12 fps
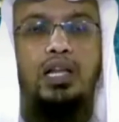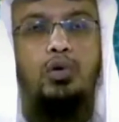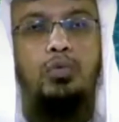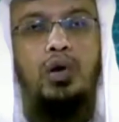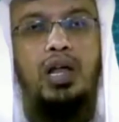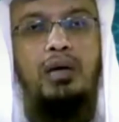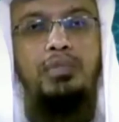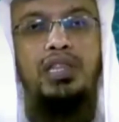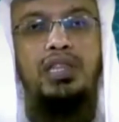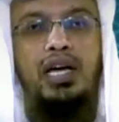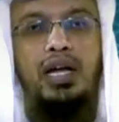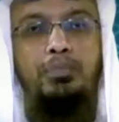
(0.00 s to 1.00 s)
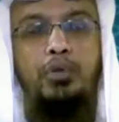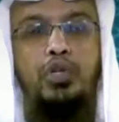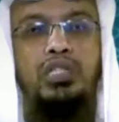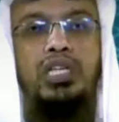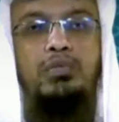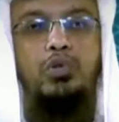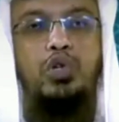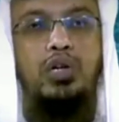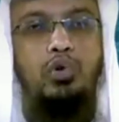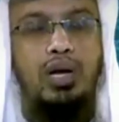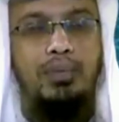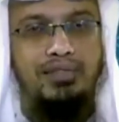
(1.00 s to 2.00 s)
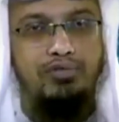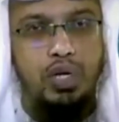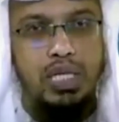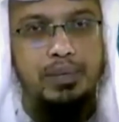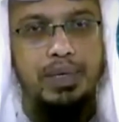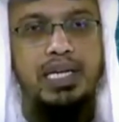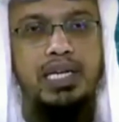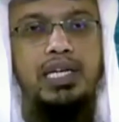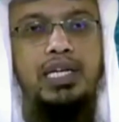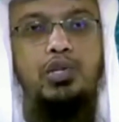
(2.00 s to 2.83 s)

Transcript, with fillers: আল্লাহ রবুল আলমিন তার পঞ্চাশ বছরের গুনা মাফ করে দিবেন